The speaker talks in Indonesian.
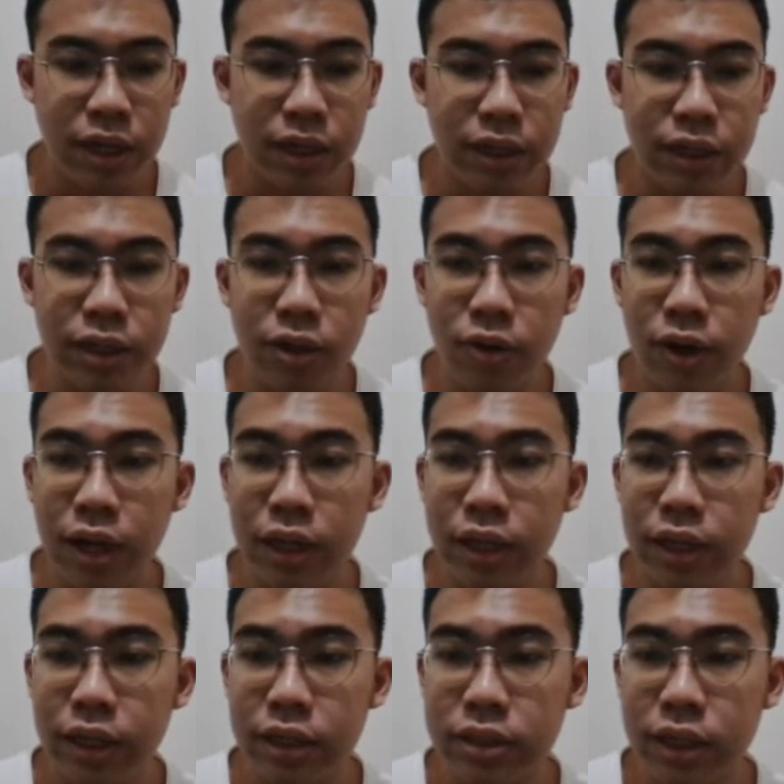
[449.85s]
kita taruh
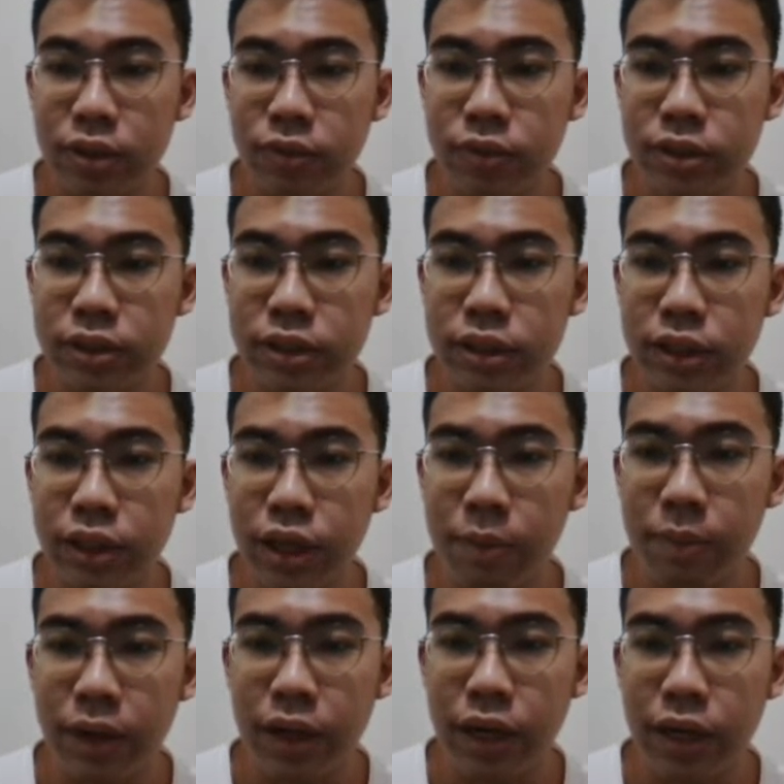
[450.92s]
lagi satu di sini
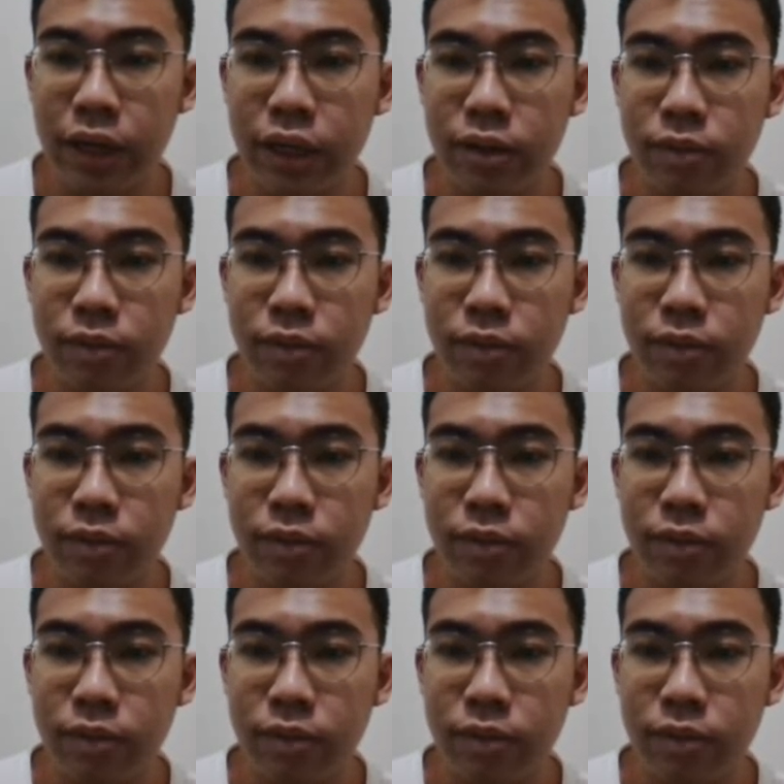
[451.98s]
apakah naik